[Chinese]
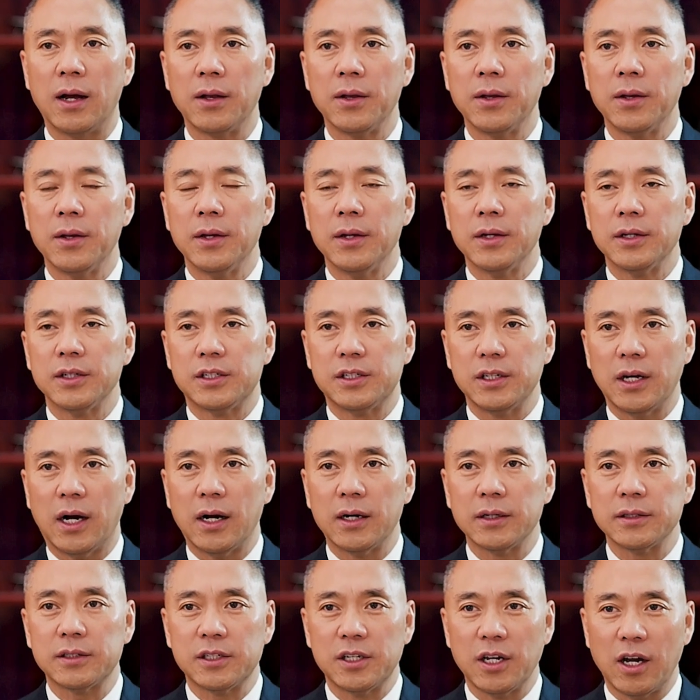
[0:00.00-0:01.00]
啊，
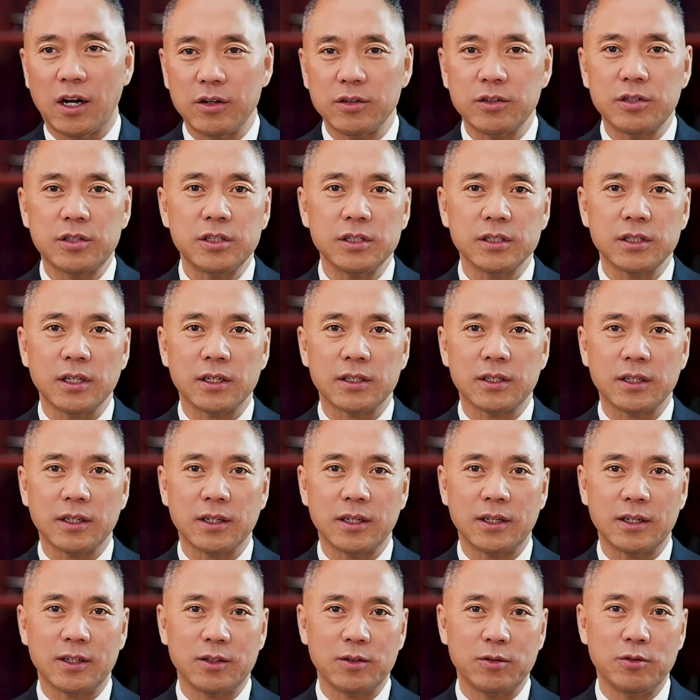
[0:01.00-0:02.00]
强强势
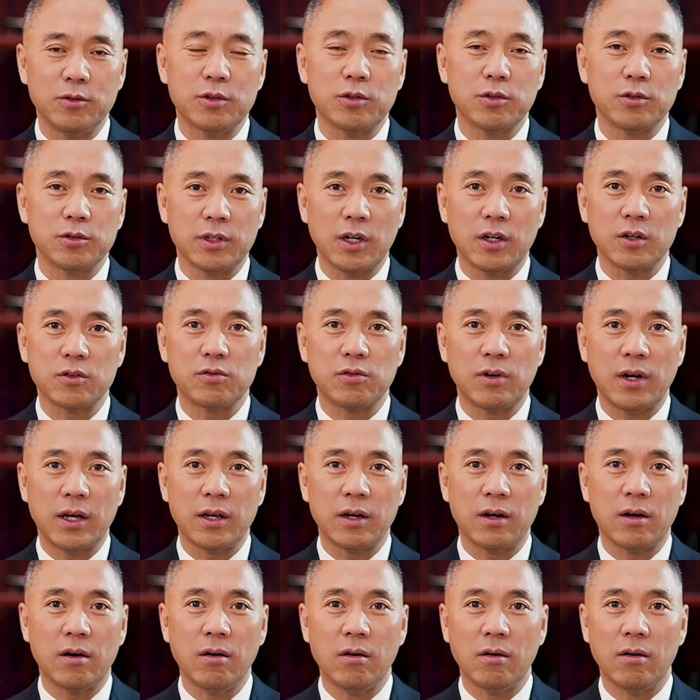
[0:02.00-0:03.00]
的这个女首
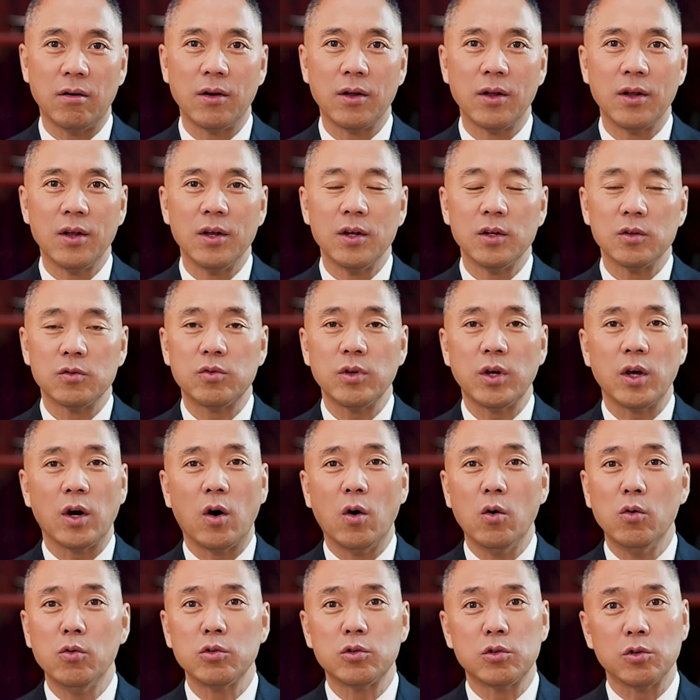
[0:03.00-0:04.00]
相出来以后，
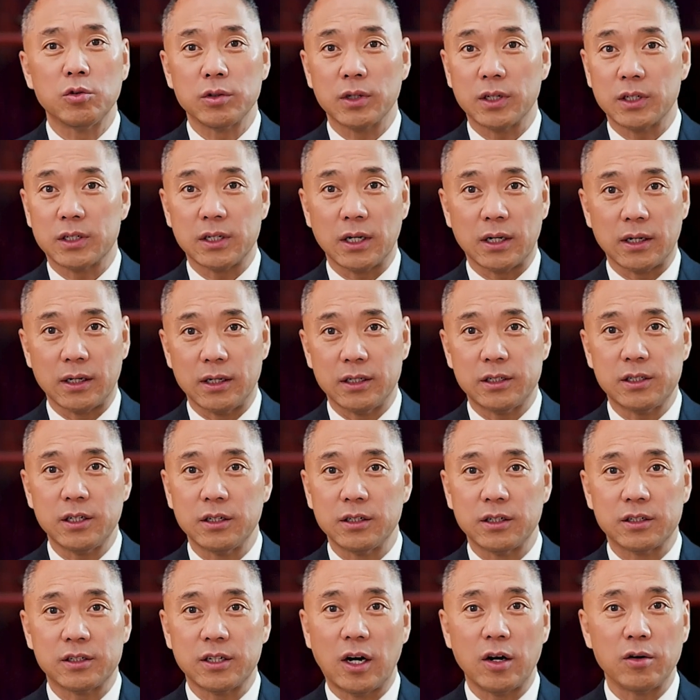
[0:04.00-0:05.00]
对欧洲的
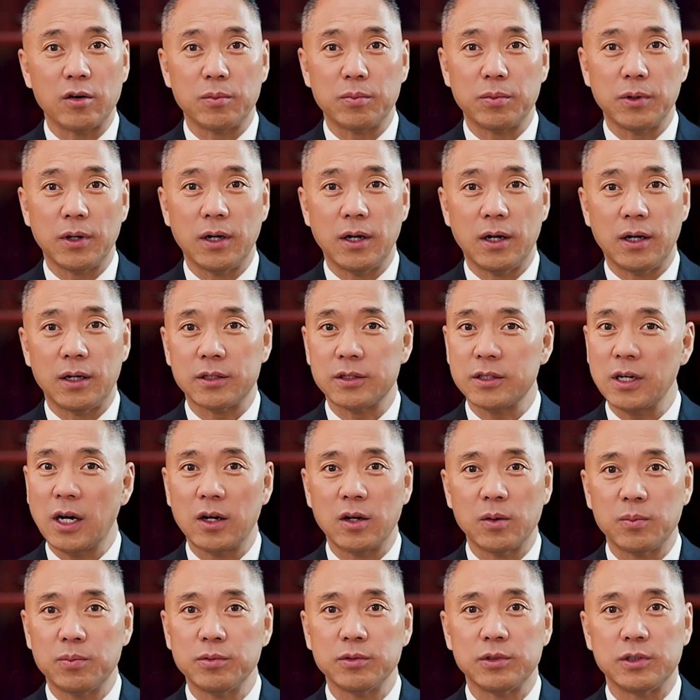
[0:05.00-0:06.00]
整个政治战略
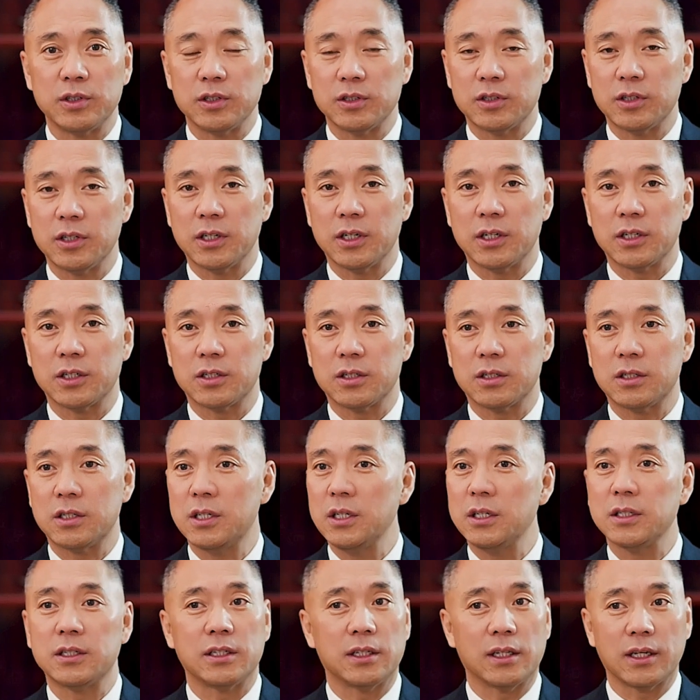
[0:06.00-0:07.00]
呃战略布局是一
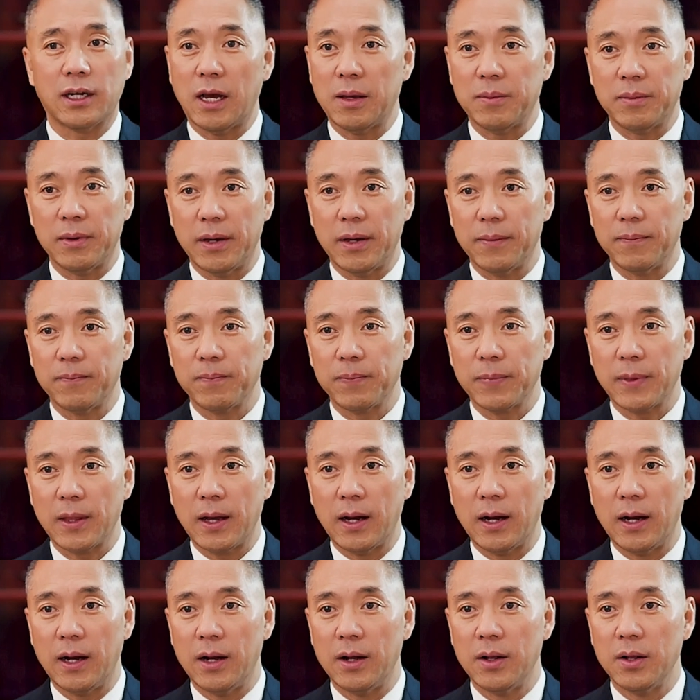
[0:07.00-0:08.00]
个彻底的改变
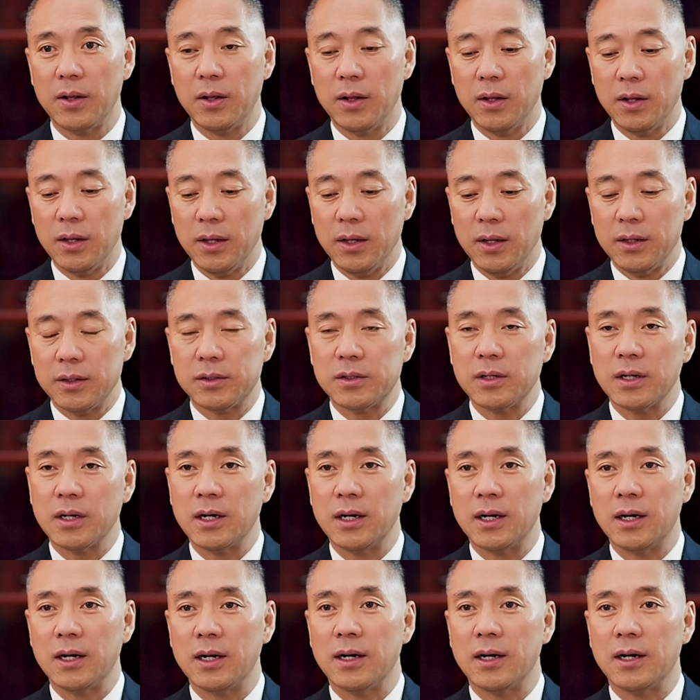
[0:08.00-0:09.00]
啊。
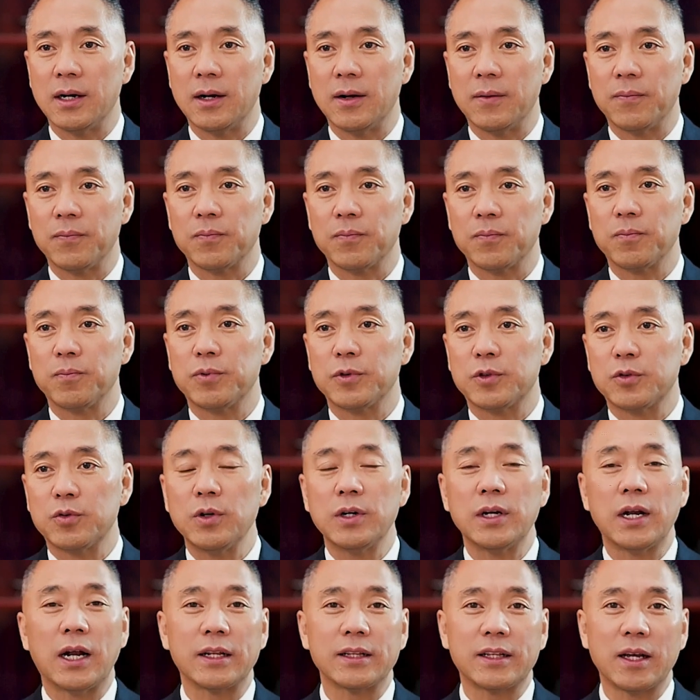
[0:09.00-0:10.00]
这个
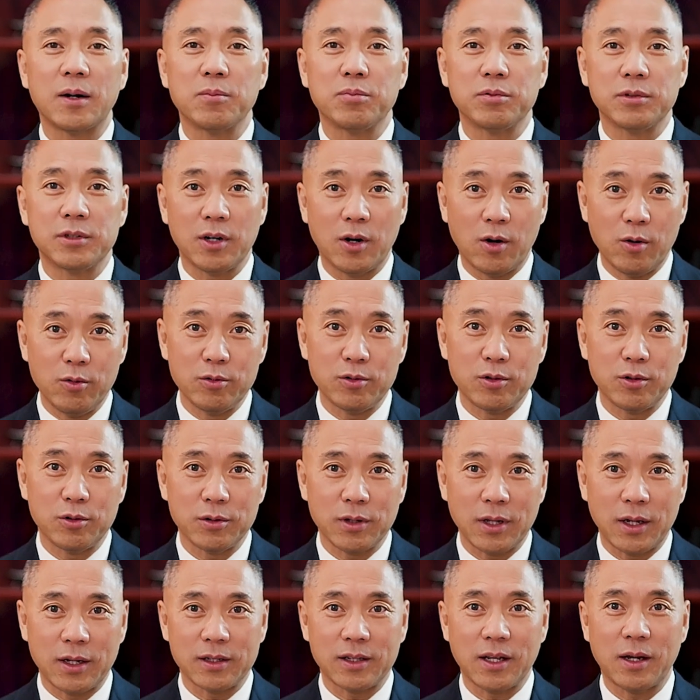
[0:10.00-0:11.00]
虽然她不是
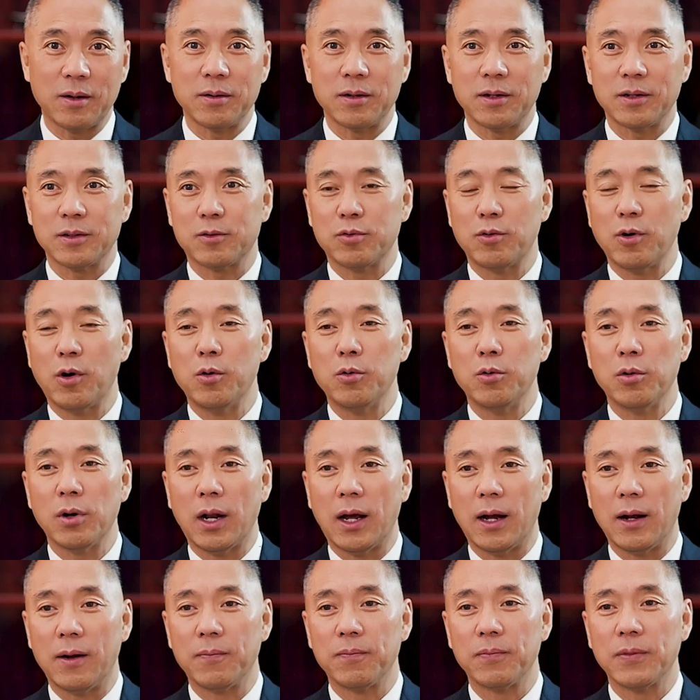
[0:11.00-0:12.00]
欧洲的，她
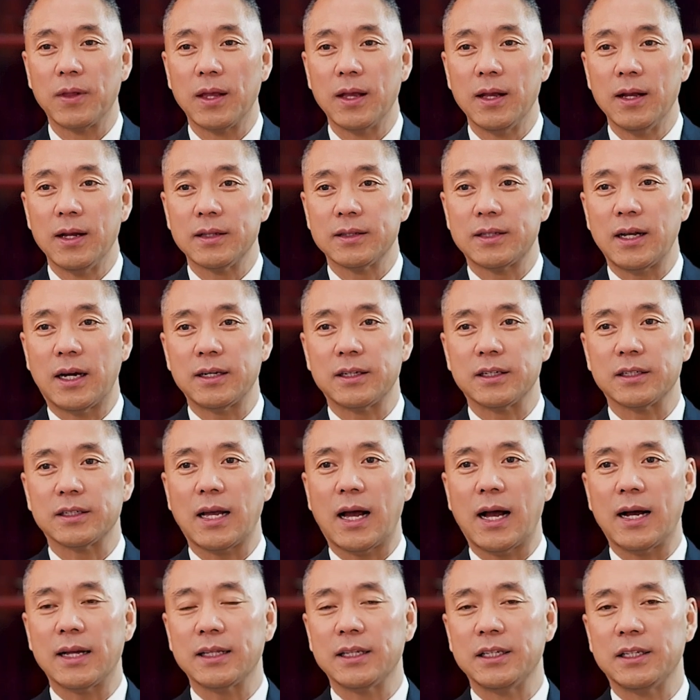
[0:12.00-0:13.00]
脱欧了，
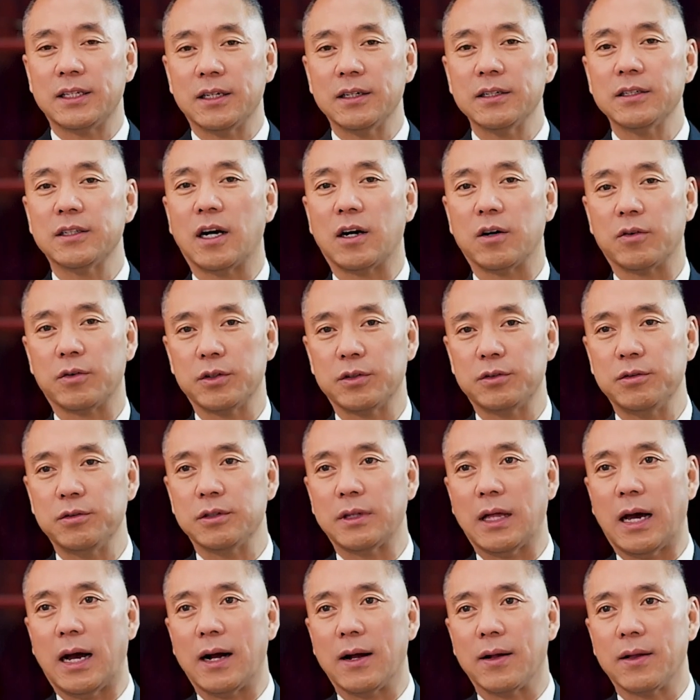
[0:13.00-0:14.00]
但是她的影响
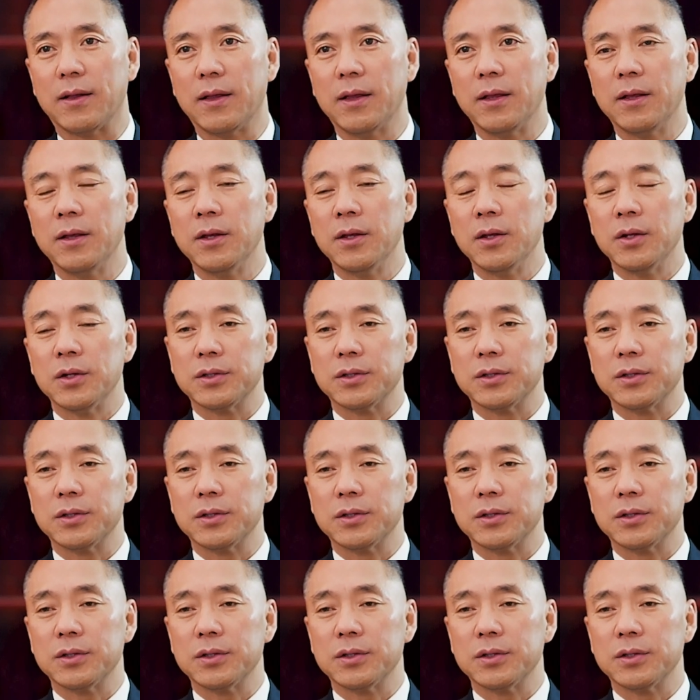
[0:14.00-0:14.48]
会巨大。